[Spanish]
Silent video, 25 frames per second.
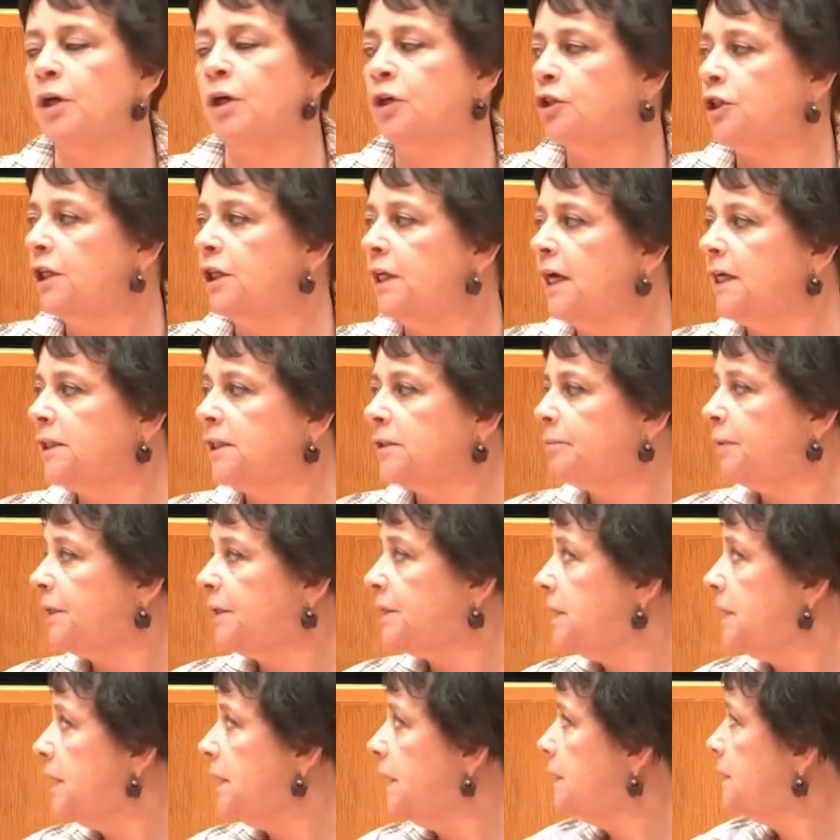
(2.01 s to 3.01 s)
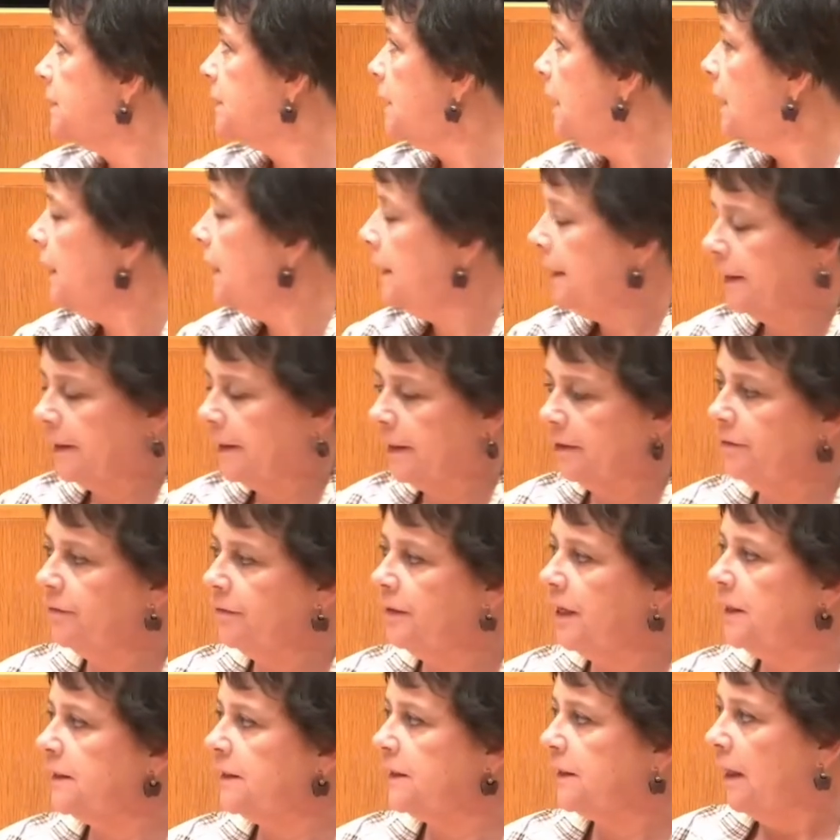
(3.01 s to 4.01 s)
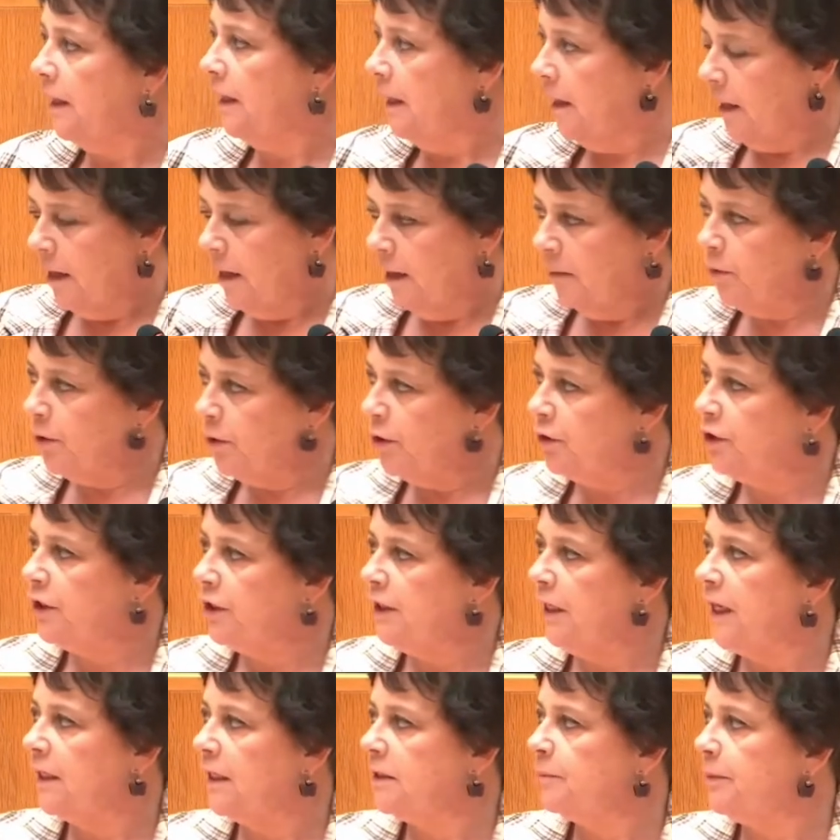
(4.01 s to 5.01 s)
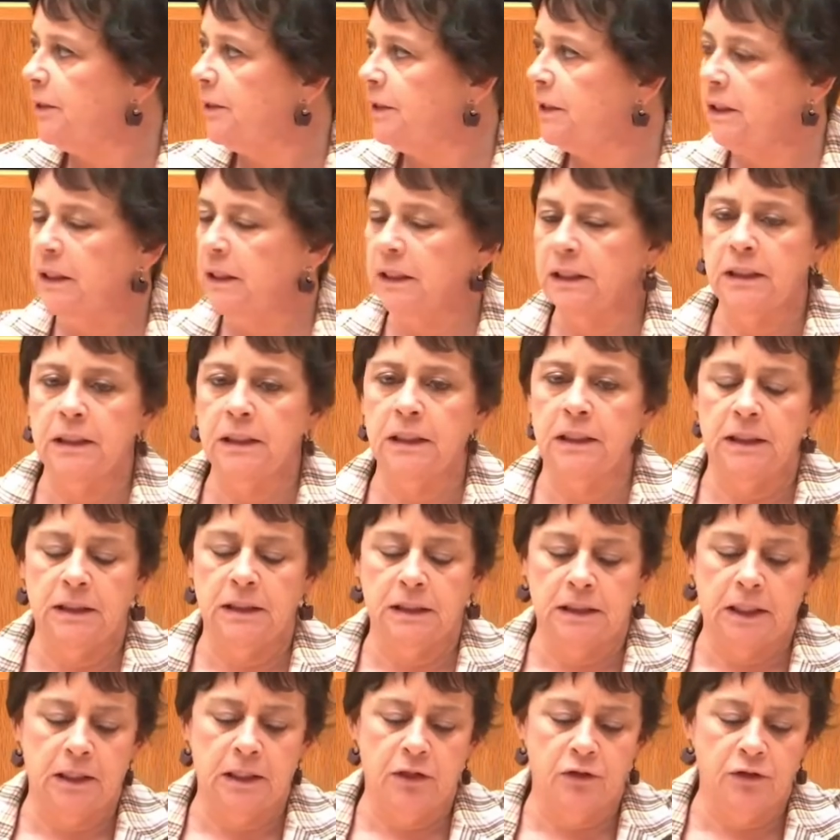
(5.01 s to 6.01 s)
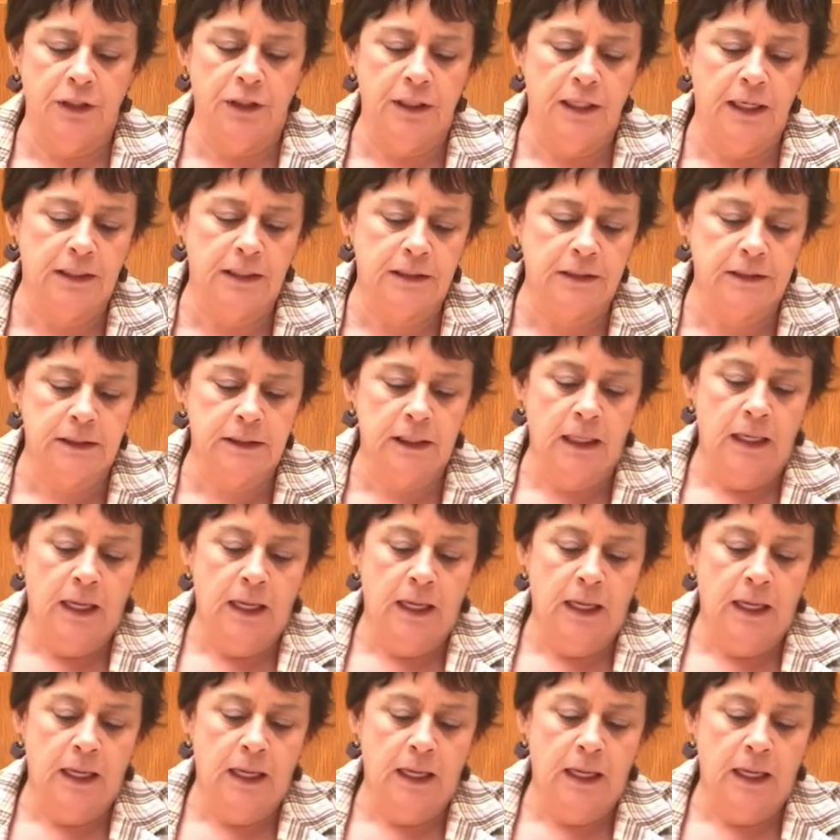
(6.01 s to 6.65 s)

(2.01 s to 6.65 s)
días, presidenta. Gracias. Buenos días, presidente, señorías.